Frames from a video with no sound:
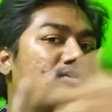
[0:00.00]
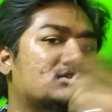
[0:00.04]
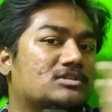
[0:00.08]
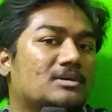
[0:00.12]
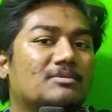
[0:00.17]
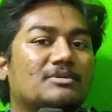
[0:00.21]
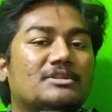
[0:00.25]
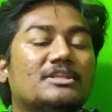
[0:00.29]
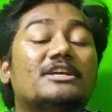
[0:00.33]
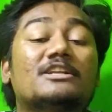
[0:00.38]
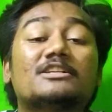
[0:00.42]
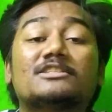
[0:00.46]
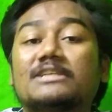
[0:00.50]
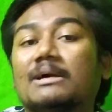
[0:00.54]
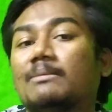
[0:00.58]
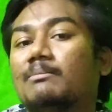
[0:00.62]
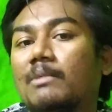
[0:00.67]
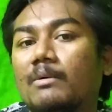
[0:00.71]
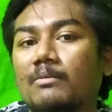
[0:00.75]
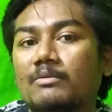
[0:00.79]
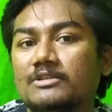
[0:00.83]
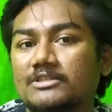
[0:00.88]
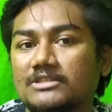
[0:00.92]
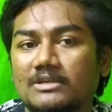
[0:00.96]
కోసం దీన్ని
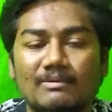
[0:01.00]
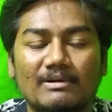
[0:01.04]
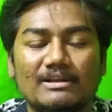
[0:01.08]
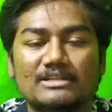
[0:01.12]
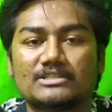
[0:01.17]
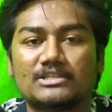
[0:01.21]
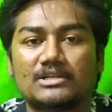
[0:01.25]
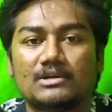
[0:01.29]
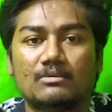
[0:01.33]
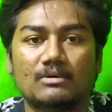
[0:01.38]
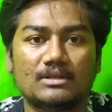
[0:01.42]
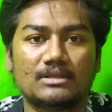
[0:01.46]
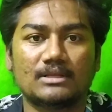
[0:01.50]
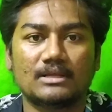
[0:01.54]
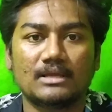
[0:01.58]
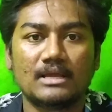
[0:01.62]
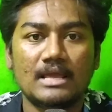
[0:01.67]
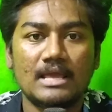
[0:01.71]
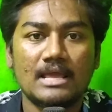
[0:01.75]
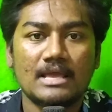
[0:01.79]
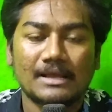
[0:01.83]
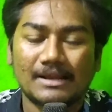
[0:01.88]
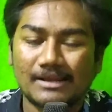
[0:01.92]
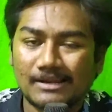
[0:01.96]
సంభవించవలసిన ఉంది
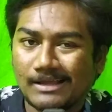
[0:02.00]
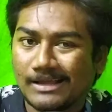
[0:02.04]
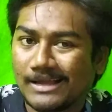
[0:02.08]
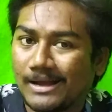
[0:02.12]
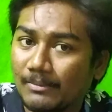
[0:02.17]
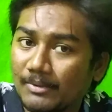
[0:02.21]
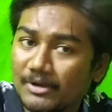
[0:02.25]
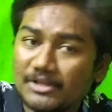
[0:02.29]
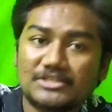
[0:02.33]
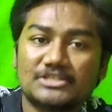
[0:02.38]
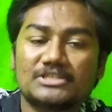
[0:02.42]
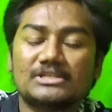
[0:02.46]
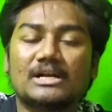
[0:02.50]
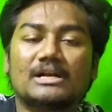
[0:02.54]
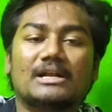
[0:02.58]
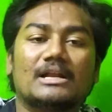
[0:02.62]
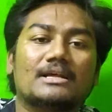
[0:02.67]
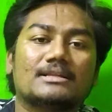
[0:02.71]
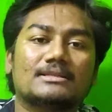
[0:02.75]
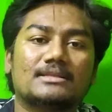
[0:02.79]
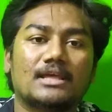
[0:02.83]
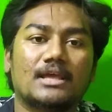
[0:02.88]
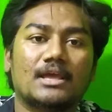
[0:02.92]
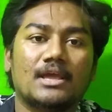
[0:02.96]
కనుక
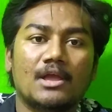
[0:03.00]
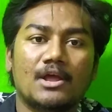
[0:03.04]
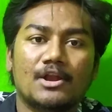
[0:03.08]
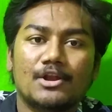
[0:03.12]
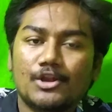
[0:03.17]
గమనించినట్లయితే